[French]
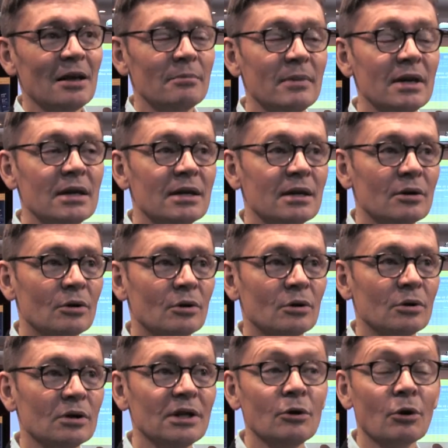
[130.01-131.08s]
Mais
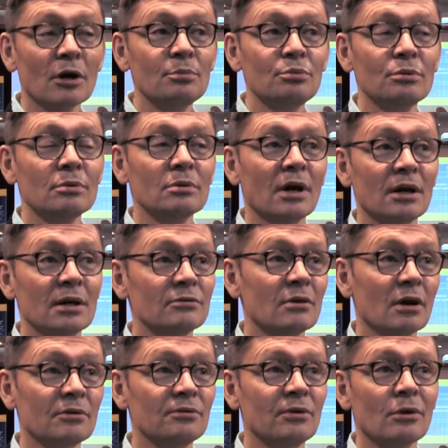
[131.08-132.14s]
euh, il aurait pu aller
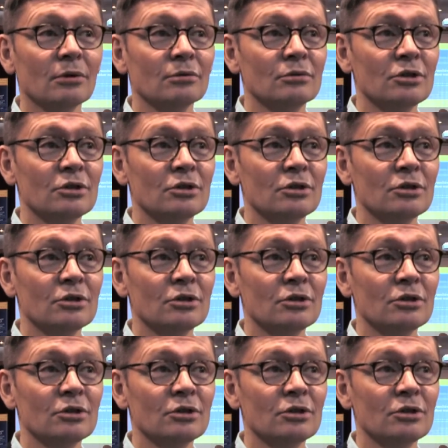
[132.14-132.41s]
voir Ford,